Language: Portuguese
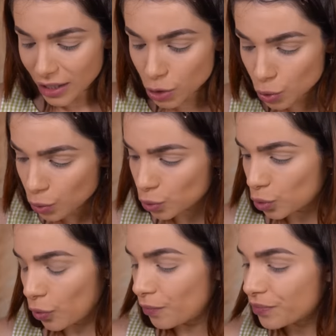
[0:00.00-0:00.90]
E
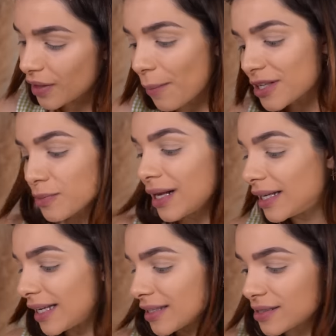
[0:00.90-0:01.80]
junto, na mesma
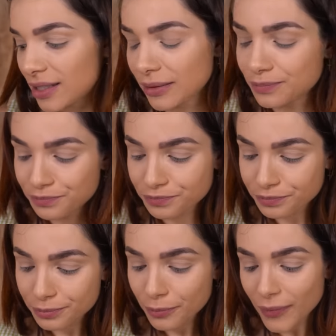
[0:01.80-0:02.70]
linha, assim,
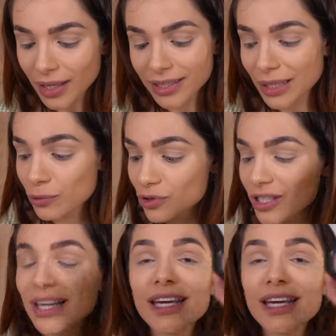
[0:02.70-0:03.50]
temos